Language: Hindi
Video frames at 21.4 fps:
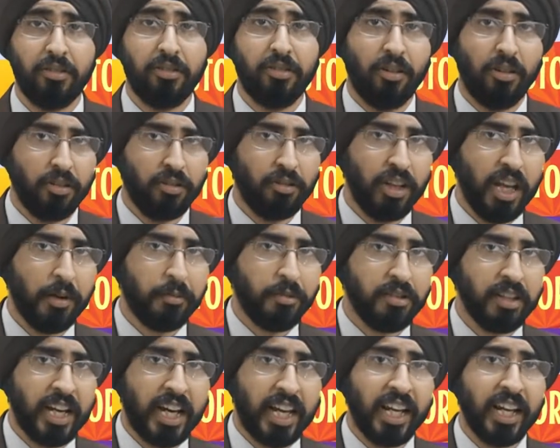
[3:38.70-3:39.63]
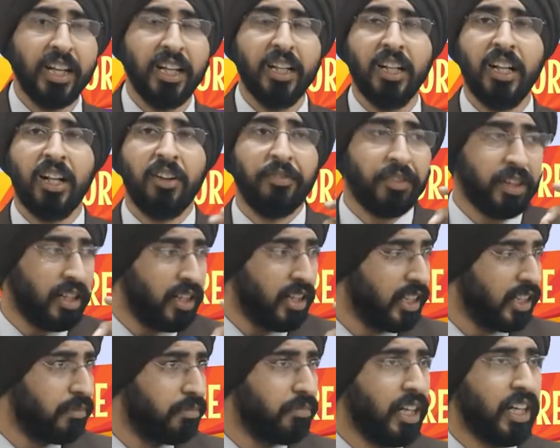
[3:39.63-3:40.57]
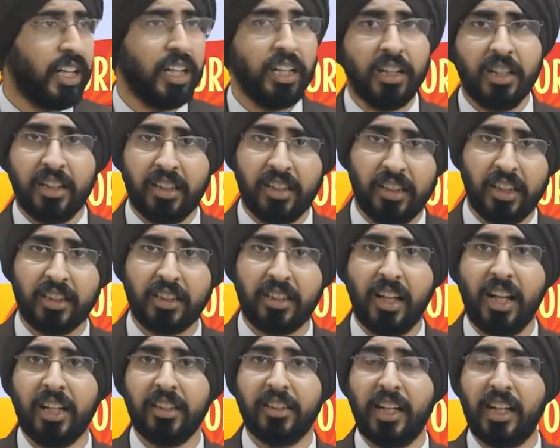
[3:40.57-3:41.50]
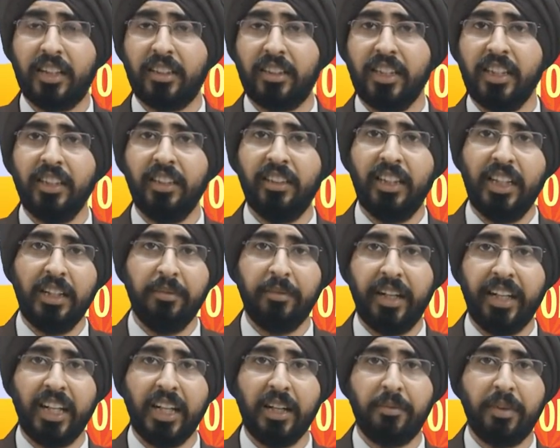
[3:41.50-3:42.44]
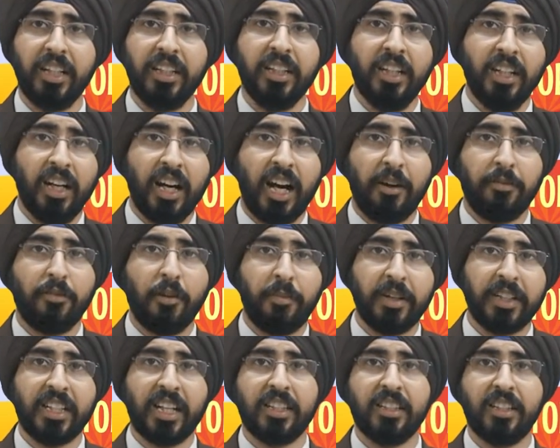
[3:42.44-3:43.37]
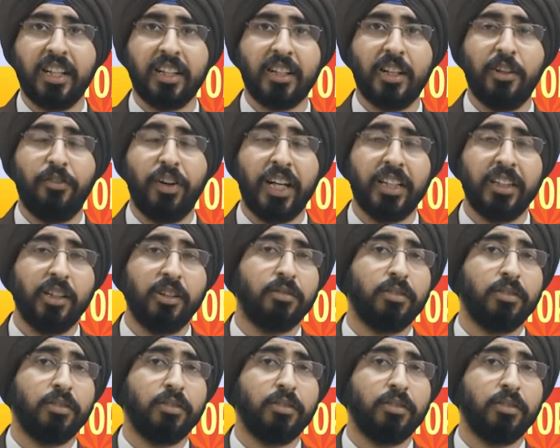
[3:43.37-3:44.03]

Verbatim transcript: हो और कोई आपको कह रहा है इसमें है ना दस लाख डालती तीन महीने बाद आपको पचास लाख का फ़ायदा